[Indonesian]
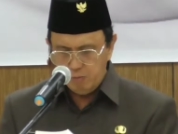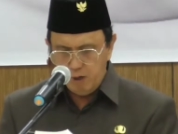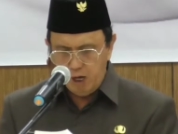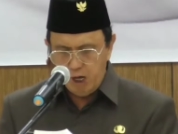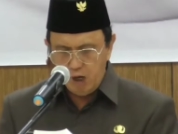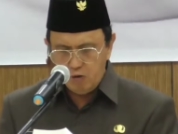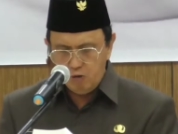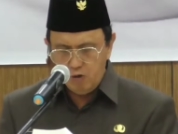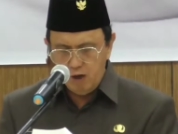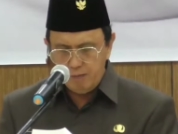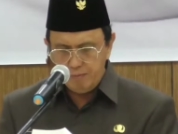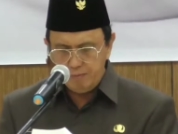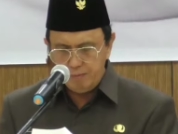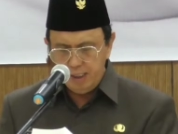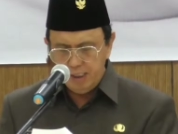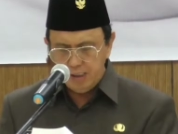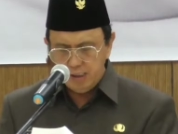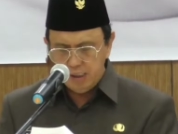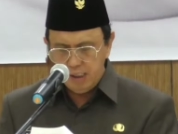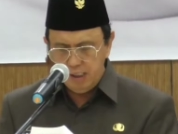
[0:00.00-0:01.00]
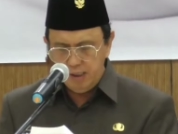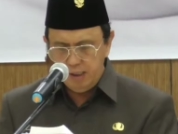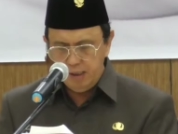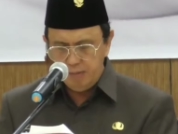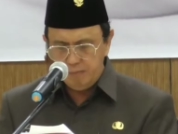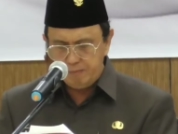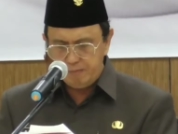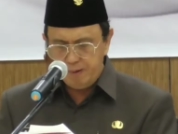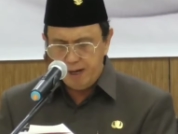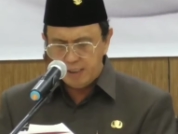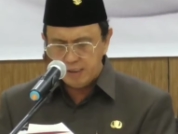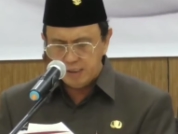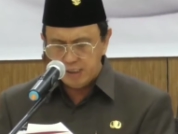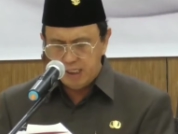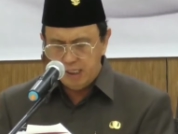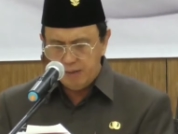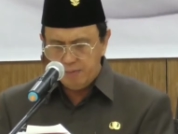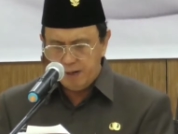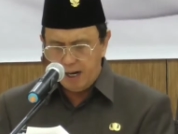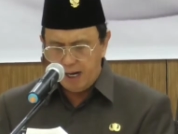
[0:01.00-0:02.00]
bahwa misi
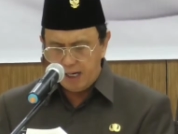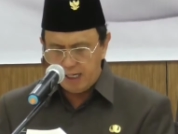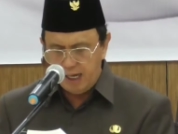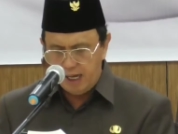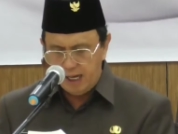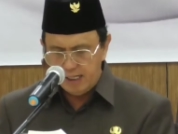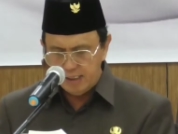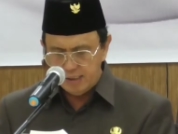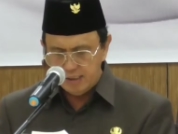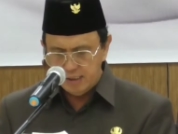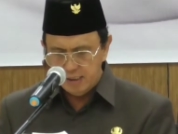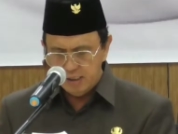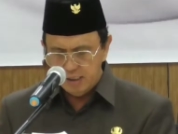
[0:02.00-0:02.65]
paski beraka